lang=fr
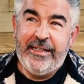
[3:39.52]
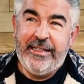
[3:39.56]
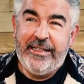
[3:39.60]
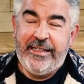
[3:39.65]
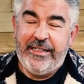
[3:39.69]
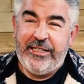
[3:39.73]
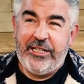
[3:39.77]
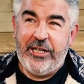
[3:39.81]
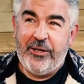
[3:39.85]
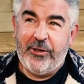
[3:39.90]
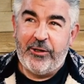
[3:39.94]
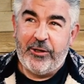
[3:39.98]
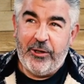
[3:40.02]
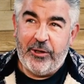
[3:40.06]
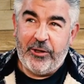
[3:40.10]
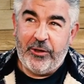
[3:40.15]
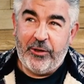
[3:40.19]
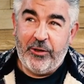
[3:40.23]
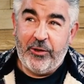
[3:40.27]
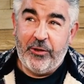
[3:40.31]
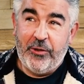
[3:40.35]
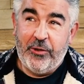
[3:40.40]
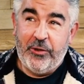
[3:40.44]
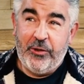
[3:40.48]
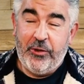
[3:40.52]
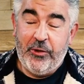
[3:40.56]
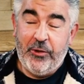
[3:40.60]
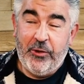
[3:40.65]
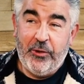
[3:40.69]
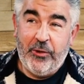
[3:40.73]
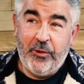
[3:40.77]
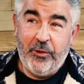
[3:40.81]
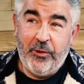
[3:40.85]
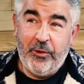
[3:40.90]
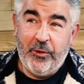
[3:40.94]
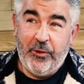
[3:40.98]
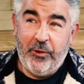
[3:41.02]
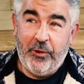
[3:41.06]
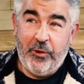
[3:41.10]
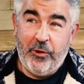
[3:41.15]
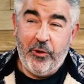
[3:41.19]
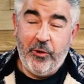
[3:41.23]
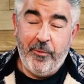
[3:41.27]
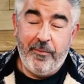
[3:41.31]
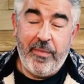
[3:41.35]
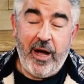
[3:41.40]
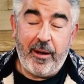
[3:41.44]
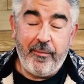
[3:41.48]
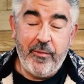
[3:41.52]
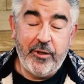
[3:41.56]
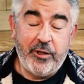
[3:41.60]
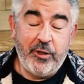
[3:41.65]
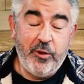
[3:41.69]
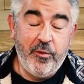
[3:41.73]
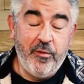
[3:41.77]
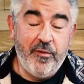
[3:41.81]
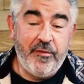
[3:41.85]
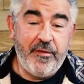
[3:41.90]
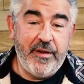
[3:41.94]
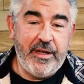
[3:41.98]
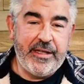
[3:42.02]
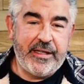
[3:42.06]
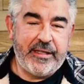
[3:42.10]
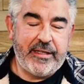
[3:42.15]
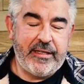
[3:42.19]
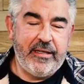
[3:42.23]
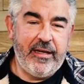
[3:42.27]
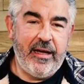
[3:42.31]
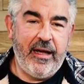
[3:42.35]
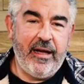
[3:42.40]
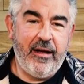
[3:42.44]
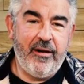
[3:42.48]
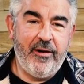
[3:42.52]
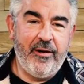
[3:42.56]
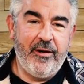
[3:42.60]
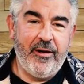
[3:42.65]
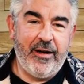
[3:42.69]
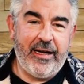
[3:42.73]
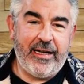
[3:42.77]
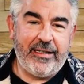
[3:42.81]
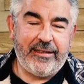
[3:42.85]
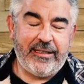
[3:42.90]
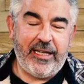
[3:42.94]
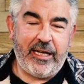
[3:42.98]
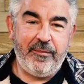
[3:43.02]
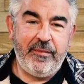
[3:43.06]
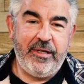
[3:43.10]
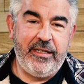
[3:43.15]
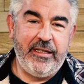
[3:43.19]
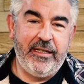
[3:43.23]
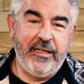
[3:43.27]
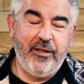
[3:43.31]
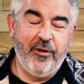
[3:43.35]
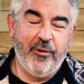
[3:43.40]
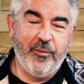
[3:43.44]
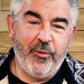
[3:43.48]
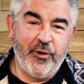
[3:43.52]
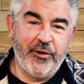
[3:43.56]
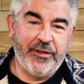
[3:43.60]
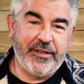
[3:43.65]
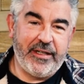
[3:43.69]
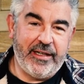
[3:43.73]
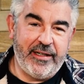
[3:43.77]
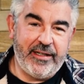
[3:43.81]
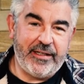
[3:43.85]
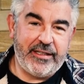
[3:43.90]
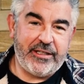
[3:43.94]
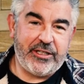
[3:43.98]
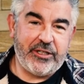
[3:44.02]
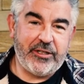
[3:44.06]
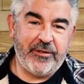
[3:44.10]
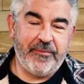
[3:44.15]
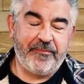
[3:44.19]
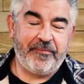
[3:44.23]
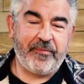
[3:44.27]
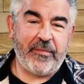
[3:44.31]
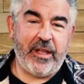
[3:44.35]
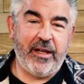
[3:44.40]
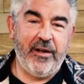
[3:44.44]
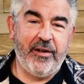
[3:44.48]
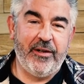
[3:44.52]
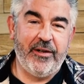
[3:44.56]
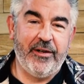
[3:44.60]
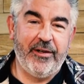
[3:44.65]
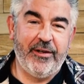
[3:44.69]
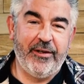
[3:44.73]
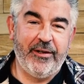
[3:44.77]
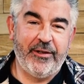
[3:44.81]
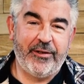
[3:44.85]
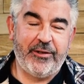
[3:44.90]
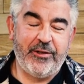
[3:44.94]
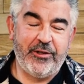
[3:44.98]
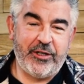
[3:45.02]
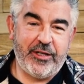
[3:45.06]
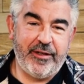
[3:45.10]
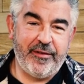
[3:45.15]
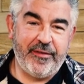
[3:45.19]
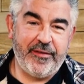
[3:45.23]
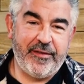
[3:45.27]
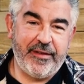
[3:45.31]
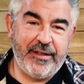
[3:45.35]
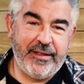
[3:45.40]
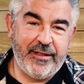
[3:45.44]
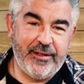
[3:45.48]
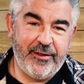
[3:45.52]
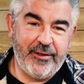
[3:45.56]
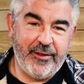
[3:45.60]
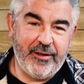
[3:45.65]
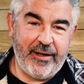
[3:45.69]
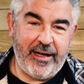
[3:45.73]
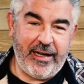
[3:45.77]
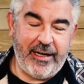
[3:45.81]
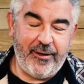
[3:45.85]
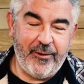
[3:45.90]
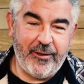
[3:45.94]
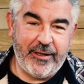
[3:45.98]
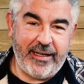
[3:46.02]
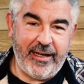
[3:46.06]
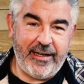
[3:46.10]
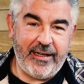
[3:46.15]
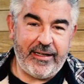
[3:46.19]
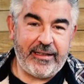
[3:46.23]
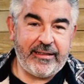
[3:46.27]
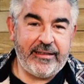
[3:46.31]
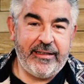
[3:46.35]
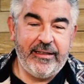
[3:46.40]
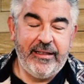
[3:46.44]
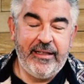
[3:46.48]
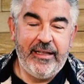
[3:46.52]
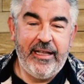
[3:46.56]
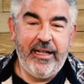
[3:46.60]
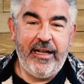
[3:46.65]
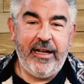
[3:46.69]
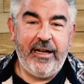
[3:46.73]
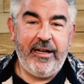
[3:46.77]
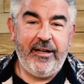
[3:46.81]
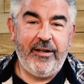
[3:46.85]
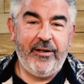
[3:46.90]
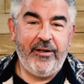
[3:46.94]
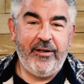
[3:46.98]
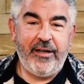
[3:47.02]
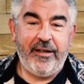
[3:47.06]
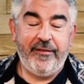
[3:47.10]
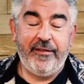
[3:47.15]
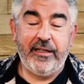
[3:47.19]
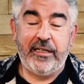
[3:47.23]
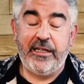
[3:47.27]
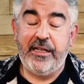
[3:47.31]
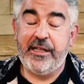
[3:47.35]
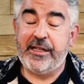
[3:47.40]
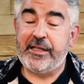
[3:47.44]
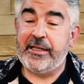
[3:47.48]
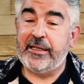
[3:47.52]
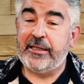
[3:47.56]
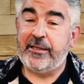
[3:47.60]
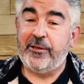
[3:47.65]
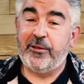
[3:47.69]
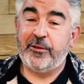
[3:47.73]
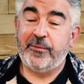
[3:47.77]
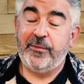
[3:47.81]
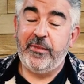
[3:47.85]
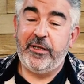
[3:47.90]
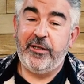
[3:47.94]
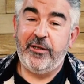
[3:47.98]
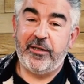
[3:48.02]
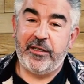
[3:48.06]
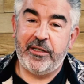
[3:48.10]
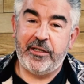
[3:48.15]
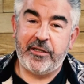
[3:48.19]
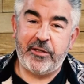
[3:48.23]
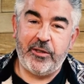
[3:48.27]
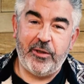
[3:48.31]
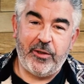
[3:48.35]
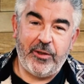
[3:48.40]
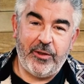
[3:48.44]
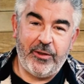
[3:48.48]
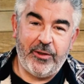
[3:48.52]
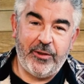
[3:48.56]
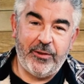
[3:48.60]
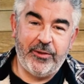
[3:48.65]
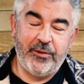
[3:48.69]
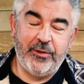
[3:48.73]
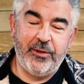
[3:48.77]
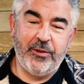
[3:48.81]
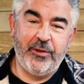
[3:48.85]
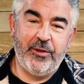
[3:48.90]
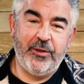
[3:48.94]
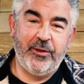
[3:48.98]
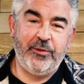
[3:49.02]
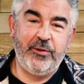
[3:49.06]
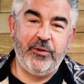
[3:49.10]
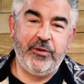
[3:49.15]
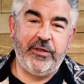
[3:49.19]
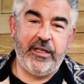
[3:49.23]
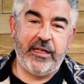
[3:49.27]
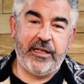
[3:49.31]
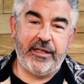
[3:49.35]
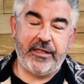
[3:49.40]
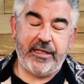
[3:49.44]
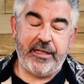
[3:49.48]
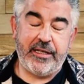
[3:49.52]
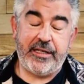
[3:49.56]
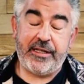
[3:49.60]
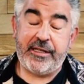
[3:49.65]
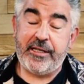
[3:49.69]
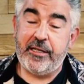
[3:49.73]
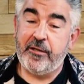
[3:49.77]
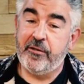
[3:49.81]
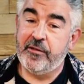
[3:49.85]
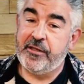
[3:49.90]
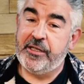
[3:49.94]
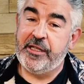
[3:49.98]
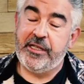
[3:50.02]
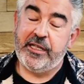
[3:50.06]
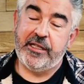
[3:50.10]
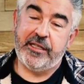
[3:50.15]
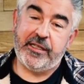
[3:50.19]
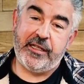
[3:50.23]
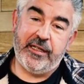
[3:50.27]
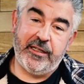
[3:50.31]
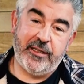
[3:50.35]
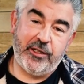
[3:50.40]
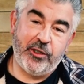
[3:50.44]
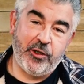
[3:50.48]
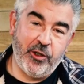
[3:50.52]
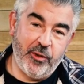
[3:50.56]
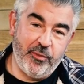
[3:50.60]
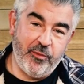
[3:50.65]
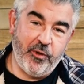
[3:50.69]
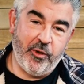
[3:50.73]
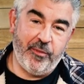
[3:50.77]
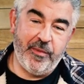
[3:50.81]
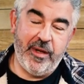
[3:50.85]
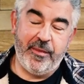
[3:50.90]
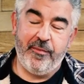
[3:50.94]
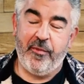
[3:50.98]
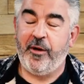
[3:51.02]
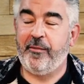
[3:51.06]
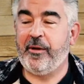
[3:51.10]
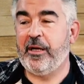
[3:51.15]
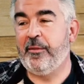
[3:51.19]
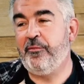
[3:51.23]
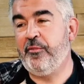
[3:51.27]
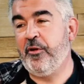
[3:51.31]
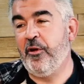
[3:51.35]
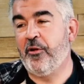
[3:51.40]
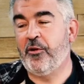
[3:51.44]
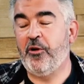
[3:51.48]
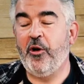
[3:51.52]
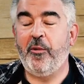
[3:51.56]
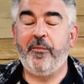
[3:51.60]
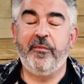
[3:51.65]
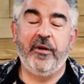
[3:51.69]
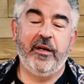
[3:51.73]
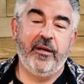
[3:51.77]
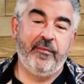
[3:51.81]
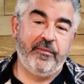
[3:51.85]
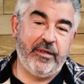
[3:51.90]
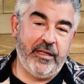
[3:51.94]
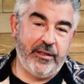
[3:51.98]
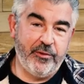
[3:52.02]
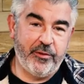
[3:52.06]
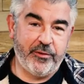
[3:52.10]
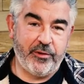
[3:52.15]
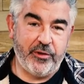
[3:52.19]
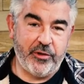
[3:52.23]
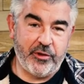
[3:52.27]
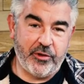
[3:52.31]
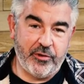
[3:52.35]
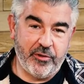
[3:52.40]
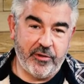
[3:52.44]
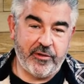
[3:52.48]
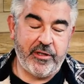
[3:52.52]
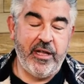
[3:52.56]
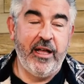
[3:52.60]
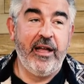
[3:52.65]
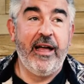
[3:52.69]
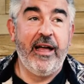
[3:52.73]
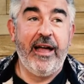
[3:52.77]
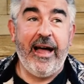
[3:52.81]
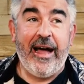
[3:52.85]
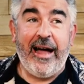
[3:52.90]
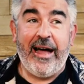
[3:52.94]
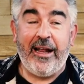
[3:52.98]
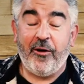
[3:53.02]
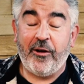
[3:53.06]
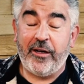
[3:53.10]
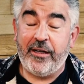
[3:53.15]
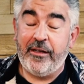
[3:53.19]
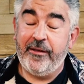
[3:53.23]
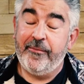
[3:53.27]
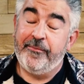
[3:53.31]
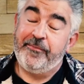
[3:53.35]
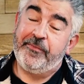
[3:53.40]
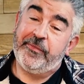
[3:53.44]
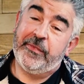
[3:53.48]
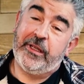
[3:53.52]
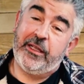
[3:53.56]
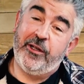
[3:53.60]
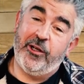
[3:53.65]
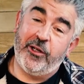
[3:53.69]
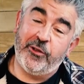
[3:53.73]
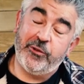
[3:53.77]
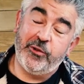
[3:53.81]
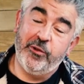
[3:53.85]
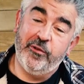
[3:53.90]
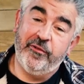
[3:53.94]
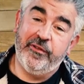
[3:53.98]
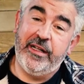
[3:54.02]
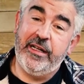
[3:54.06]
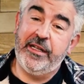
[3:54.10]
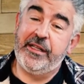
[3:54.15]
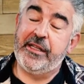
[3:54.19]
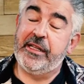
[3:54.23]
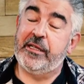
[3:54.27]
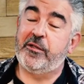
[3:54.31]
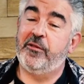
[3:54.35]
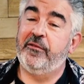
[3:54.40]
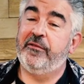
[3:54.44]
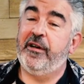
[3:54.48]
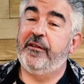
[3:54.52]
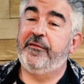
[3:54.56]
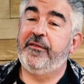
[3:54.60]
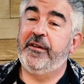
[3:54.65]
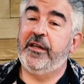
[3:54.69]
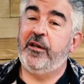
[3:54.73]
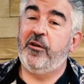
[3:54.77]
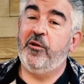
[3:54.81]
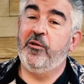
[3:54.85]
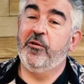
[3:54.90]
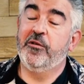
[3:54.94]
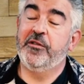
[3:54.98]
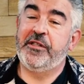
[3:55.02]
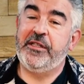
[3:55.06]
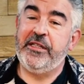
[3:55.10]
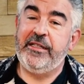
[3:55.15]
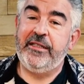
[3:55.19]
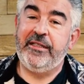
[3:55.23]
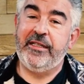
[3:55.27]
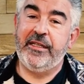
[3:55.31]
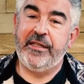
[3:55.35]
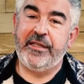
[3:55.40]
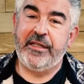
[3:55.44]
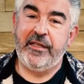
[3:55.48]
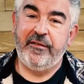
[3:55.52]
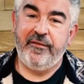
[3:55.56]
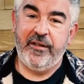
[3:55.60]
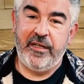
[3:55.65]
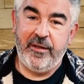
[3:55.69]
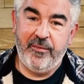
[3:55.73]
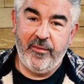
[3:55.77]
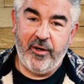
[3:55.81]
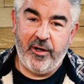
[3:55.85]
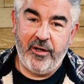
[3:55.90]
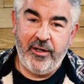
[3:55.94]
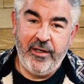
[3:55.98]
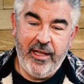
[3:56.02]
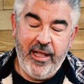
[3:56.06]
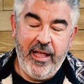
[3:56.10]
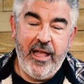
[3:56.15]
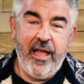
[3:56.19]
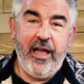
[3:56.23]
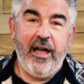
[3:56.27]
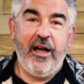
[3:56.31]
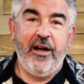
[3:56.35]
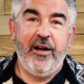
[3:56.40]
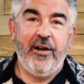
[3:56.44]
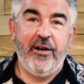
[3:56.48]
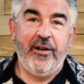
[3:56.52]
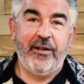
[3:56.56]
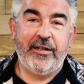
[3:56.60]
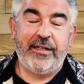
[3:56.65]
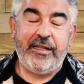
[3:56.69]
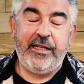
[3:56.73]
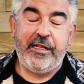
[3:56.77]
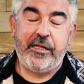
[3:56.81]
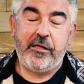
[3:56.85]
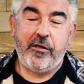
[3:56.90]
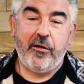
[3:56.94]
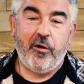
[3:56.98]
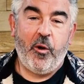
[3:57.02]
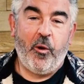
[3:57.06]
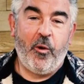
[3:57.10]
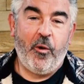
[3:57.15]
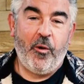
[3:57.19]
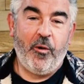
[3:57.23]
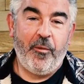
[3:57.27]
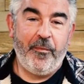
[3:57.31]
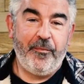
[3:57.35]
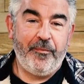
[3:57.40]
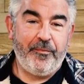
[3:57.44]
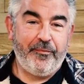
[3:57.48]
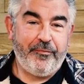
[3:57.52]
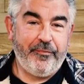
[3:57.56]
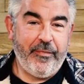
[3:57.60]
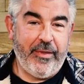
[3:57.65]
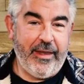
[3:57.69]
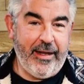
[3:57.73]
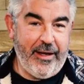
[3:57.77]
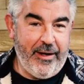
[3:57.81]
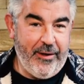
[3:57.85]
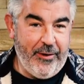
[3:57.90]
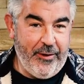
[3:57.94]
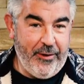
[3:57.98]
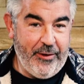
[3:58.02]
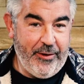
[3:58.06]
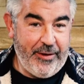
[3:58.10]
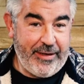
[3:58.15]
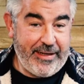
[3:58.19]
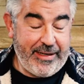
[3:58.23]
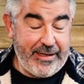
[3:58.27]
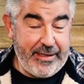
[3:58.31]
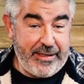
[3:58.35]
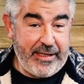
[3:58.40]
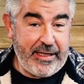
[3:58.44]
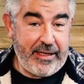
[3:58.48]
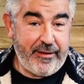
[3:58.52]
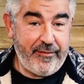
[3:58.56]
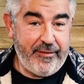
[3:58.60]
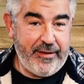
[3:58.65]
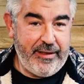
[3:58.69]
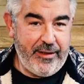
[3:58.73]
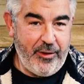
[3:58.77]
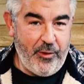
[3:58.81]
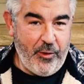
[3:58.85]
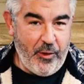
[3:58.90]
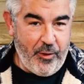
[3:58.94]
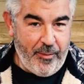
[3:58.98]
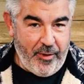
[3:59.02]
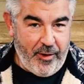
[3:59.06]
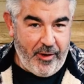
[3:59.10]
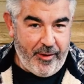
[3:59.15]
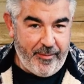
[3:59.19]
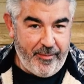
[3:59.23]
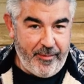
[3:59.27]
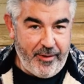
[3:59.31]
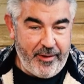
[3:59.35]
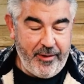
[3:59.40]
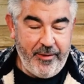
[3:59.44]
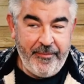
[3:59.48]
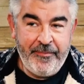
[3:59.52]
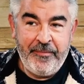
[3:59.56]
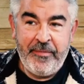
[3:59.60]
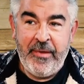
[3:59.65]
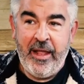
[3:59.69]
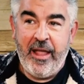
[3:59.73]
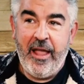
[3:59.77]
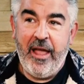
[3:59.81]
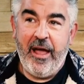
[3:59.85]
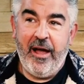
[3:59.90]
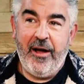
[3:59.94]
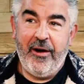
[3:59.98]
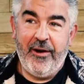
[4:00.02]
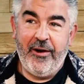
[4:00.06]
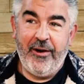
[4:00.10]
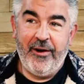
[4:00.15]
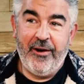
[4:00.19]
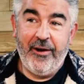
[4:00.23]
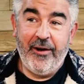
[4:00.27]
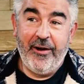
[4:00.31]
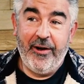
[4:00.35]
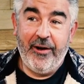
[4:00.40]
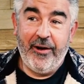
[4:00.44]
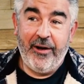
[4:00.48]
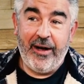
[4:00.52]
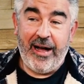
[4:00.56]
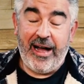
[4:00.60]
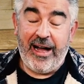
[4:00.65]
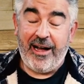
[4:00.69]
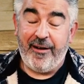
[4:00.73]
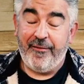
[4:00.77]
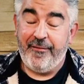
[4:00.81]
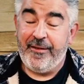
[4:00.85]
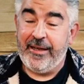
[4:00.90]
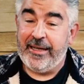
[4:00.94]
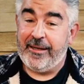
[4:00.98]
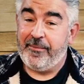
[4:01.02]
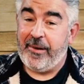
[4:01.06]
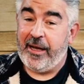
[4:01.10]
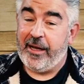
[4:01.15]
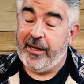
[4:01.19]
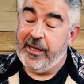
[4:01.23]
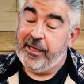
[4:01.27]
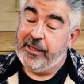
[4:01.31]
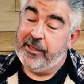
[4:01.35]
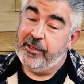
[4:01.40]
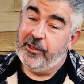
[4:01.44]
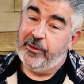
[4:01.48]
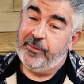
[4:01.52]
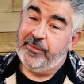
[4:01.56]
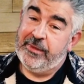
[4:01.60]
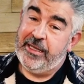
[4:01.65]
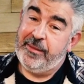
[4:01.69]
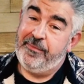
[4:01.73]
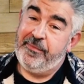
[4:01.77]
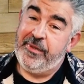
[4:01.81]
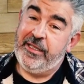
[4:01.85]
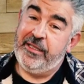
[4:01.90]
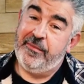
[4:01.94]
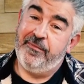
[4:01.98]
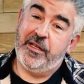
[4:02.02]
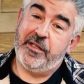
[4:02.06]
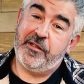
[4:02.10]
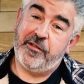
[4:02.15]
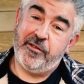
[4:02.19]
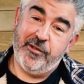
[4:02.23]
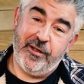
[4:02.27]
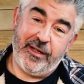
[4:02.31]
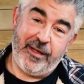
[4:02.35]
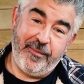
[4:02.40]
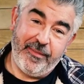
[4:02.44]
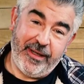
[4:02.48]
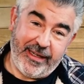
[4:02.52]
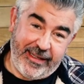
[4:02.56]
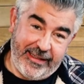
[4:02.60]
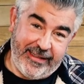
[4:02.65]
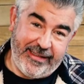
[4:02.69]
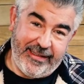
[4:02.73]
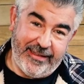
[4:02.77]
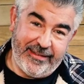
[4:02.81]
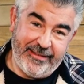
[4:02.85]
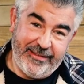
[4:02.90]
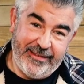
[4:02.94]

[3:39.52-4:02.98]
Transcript: j'ai encore euh, le, Barbecue Fest euh, à terminer le montage euh, que j'ai fait à Lockhart. avec les 50 meilleurs restaurants du Texas. Ça aussi, ça ne sera que pour mes membres et puis encore plein, plein d'autres choses. Alors, grande nouvelle, c'est qu'on va faire aussi des événements qui seront réservés aux membres, avec par exemple les pitmasters américains.